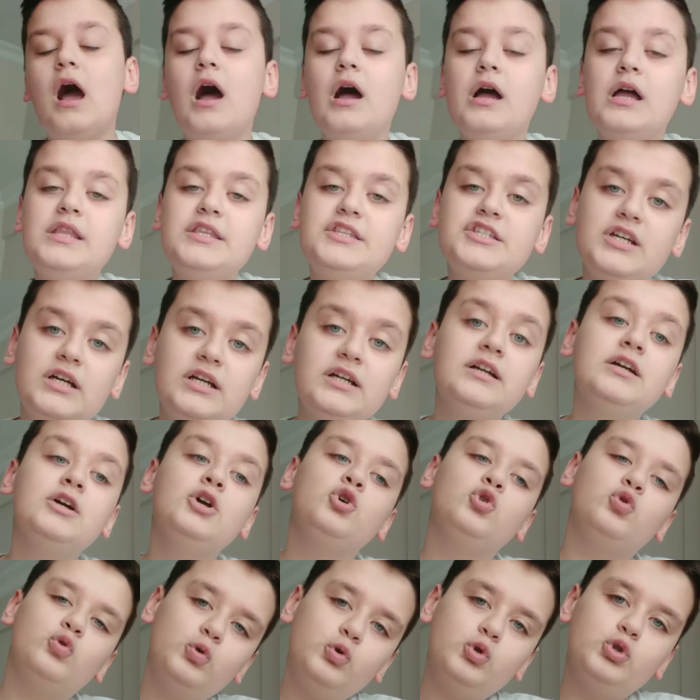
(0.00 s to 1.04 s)
Ancak
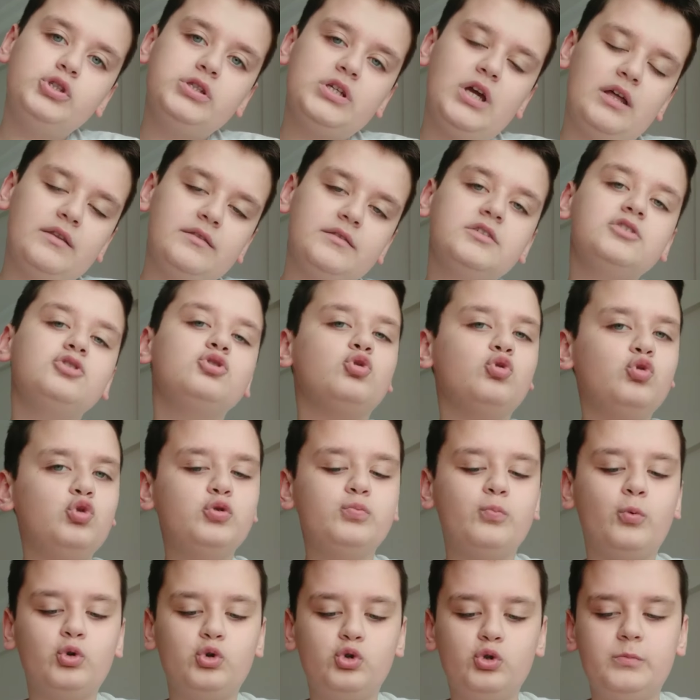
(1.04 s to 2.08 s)
3 yanlış
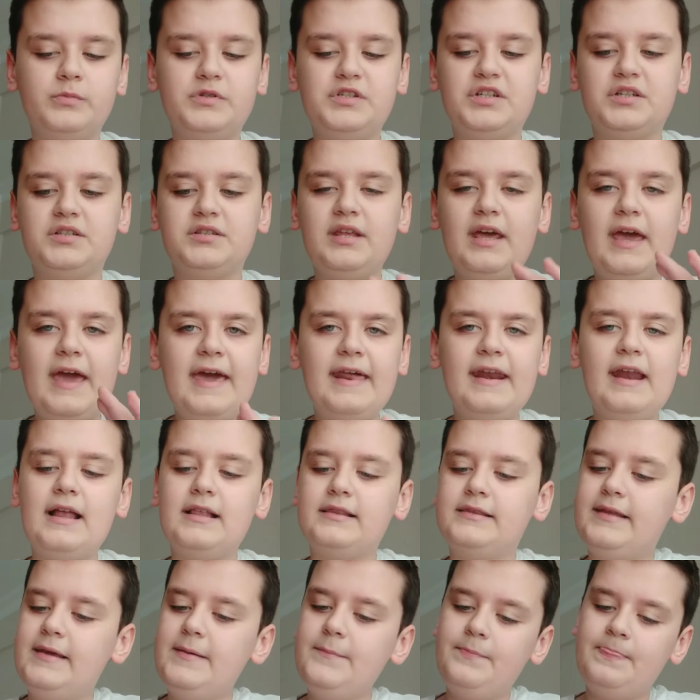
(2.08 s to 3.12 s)
3 boşum çıktı.
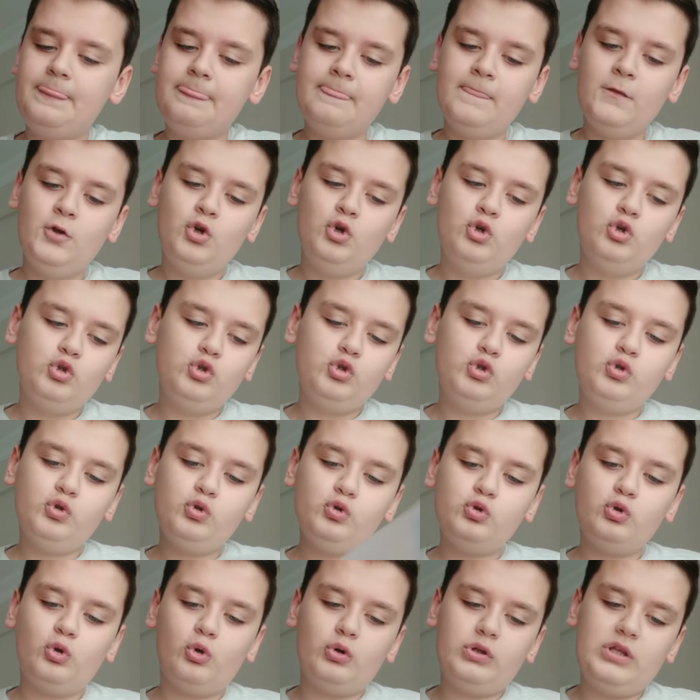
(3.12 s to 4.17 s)
Herhalde
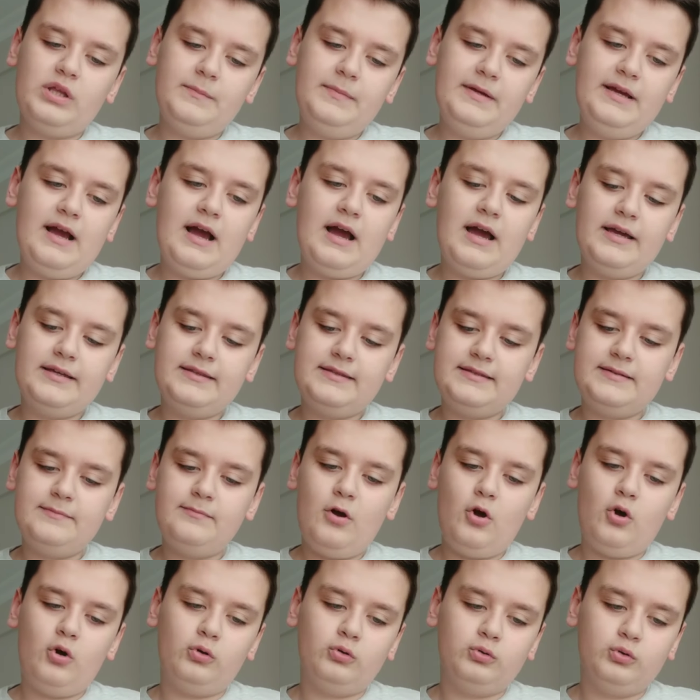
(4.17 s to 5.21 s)
şu soruda bir
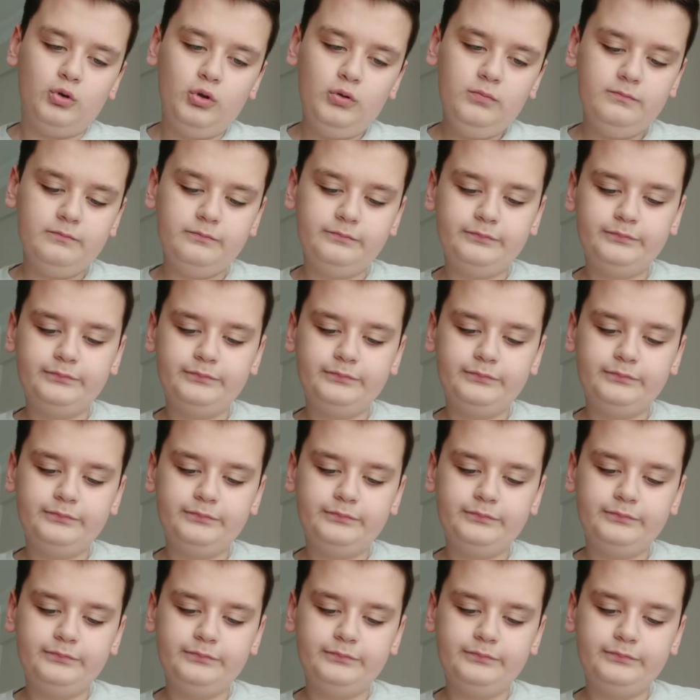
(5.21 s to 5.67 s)
kaydırma oldu.